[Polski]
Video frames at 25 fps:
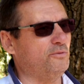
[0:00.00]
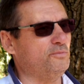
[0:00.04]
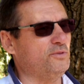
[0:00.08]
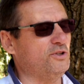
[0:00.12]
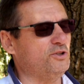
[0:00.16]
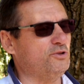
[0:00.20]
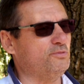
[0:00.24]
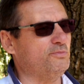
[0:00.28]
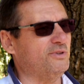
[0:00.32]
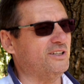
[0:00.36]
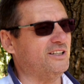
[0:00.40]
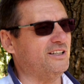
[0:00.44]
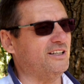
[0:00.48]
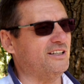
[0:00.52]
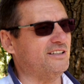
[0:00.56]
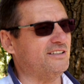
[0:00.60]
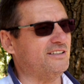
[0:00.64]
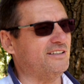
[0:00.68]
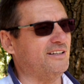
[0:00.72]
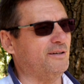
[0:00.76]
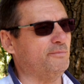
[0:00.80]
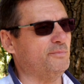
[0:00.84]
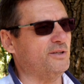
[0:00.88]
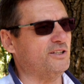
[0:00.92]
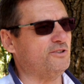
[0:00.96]
Robiliśmy
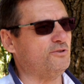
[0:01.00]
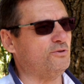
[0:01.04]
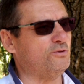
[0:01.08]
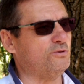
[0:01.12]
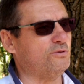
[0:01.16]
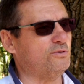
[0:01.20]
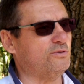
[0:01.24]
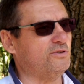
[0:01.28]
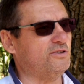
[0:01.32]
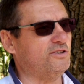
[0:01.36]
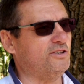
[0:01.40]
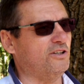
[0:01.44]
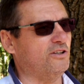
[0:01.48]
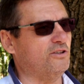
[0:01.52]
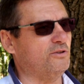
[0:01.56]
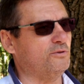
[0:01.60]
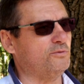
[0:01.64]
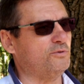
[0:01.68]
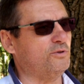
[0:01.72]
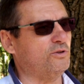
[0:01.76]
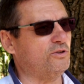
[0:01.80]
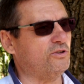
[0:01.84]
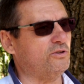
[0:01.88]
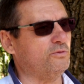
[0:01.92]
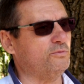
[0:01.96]
test na meczu z
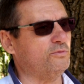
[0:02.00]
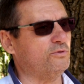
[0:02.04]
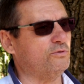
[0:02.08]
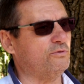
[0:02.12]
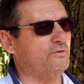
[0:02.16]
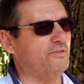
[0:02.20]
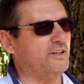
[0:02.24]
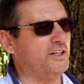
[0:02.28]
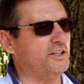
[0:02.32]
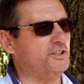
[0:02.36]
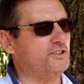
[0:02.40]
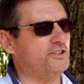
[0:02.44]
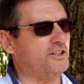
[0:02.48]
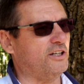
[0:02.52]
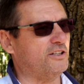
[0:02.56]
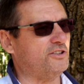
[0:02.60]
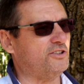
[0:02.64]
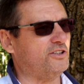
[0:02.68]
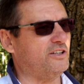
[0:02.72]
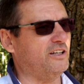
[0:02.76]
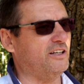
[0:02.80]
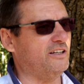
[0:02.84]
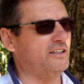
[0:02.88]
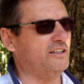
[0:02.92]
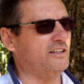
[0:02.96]
Zieloną Górą
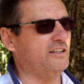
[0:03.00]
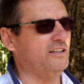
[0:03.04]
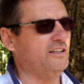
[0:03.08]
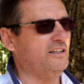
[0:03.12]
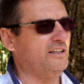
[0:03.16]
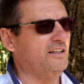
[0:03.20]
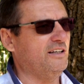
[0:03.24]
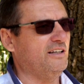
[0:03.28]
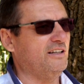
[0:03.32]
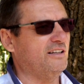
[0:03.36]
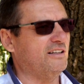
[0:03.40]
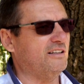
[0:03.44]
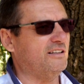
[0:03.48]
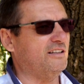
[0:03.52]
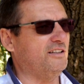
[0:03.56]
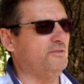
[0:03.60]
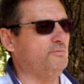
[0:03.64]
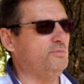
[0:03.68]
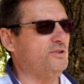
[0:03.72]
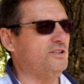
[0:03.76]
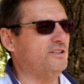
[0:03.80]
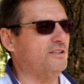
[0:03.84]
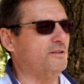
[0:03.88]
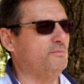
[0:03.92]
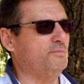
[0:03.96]
U24.
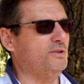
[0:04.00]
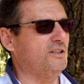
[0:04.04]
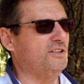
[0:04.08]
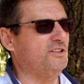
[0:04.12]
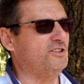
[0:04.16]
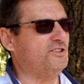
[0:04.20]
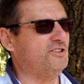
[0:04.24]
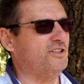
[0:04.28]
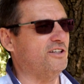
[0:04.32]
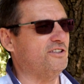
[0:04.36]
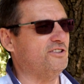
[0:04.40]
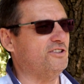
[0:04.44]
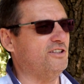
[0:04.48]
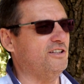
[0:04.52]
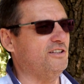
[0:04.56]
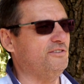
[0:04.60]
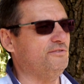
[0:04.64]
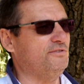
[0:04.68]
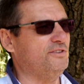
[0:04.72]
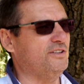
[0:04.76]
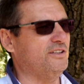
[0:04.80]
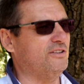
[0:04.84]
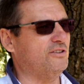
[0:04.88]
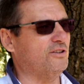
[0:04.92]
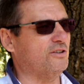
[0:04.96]
Kibice byli
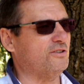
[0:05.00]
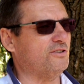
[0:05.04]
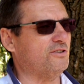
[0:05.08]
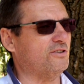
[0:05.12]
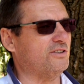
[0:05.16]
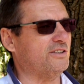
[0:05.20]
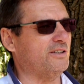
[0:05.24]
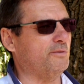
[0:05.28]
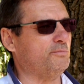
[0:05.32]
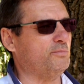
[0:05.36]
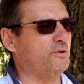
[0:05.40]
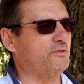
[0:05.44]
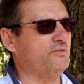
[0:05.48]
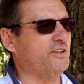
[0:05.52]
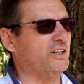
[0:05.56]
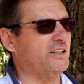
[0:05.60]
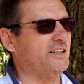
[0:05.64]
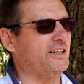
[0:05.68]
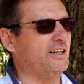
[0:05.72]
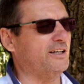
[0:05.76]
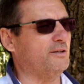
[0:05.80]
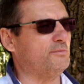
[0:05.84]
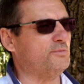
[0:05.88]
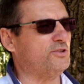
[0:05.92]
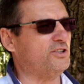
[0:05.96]
szczęśliwi. To, co
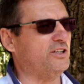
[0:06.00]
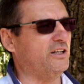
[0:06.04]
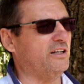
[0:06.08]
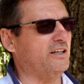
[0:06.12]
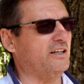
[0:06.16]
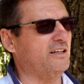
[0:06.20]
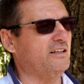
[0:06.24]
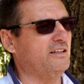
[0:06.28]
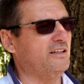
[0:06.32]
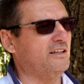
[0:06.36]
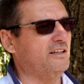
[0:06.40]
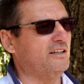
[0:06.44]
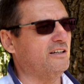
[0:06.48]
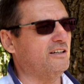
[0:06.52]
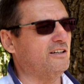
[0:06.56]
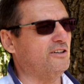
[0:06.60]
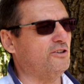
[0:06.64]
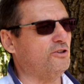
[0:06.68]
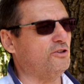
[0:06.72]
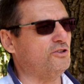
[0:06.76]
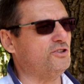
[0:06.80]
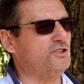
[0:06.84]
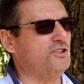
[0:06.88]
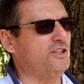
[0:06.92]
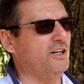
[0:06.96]
zapowiadałem, że
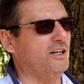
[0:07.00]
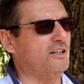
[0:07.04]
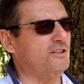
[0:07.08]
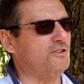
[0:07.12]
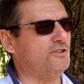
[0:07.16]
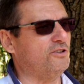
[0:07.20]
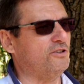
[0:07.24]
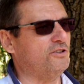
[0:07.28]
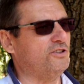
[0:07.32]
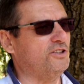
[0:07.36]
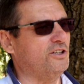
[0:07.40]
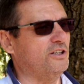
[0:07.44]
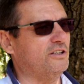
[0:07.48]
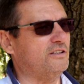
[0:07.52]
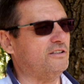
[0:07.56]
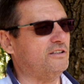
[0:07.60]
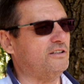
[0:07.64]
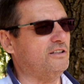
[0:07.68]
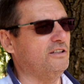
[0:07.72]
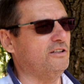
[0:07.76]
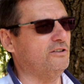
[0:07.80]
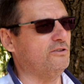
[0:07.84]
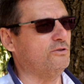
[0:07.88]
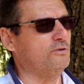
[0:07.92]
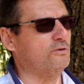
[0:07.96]
rozdzielczość
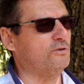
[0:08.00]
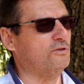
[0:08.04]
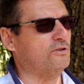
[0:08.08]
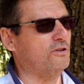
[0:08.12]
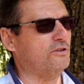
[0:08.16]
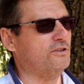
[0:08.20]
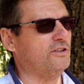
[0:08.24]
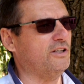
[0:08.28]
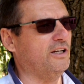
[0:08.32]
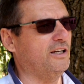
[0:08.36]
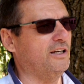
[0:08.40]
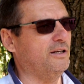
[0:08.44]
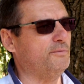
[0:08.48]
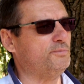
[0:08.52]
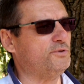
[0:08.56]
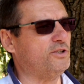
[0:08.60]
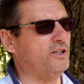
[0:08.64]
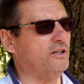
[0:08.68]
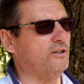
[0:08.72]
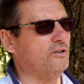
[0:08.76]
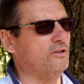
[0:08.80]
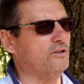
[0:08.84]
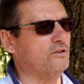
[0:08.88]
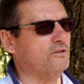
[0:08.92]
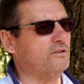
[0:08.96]
jest kilkukrotnie
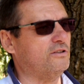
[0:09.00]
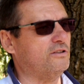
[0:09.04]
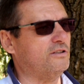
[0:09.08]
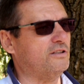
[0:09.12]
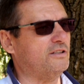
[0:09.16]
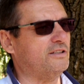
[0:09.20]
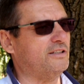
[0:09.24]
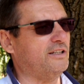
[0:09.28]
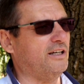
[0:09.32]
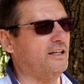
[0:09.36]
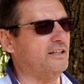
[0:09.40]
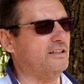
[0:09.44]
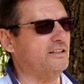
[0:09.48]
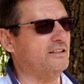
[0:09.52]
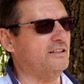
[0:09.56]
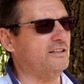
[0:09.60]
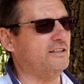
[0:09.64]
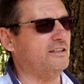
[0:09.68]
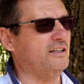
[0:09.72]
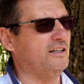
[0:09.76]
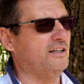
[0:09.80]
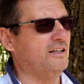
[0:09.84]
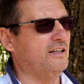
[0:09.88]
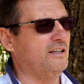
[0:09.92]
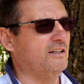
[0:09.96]
lepsza od
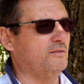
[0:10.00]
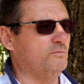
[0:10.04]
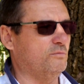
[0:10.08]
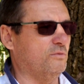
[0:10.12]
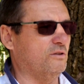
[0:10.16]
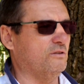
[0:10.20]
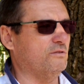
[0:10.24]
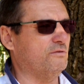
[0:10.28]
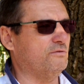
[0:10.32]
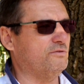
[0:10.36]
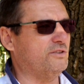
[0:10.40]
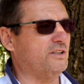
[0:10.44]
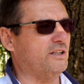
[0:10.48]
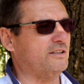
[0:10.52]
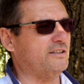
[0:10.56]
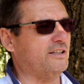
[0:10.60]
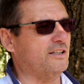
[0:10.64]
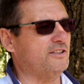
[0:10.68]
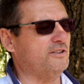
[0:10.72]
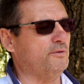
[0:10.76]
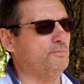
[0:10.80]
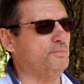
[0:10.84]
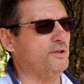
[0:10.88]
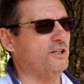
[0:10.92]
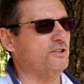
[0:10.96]
starych, bo w
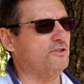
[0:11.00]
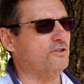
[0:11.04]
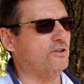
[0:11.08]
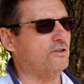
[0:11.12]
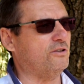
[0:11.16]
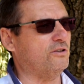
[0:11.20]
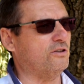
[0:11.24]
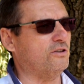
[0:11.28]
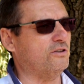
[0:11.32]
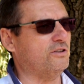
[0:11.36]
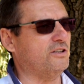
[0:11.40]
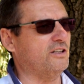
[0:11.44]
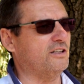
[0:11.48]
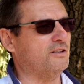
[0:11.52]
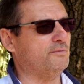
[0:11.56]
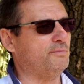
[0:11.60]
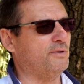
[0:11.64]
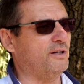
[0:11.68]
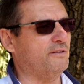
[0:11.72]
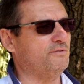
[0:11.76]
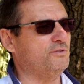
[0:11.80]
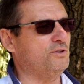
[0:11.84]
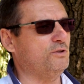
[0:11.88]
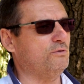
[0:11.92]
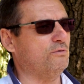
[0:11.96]
zasadzie pięciokrotnie
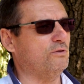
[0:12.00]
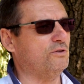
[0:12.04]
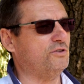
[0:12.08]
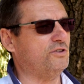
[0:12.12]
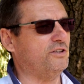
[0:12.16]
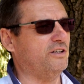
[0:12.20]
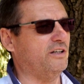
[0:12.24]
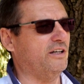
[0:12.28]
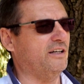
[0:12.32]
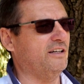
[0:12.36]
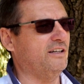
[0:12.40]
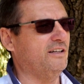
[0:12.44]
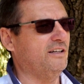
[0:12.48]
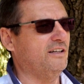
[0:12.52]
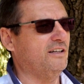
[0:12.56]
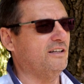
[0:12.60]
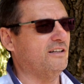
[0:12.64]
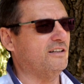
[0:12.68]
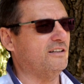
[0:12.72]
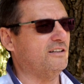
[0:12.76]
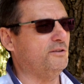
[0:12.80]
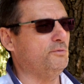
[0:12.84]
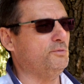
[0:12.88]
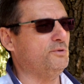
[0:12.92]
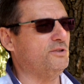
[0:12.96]
sprawdziło się.
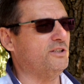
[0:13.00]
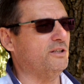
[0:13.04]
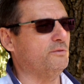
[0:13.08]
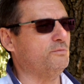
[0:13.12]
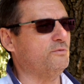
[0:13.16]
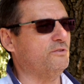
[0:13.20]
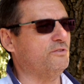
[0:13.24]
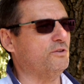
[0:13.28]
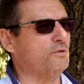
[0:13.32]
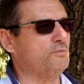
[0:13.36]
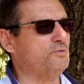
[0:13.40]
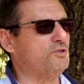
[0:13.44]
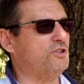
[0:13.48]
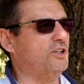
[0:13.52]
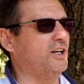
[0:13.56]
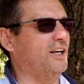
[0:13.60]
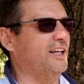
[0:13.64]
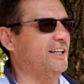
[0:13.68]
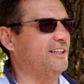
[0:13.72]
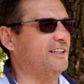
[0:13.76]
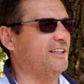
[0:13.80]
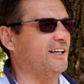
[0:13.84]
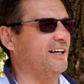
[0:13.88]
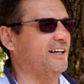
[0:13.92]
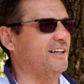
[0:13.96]
Kibice mówią
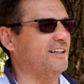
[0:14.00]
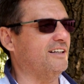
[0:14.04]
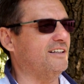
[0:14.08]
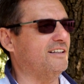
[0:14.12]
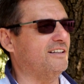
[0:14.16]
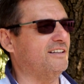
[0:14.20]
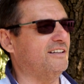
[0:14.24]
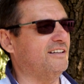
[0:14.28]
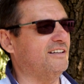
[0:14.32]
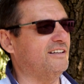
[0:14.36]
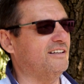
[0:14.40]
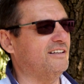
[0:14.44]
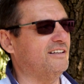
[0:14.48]
Żyleta, e,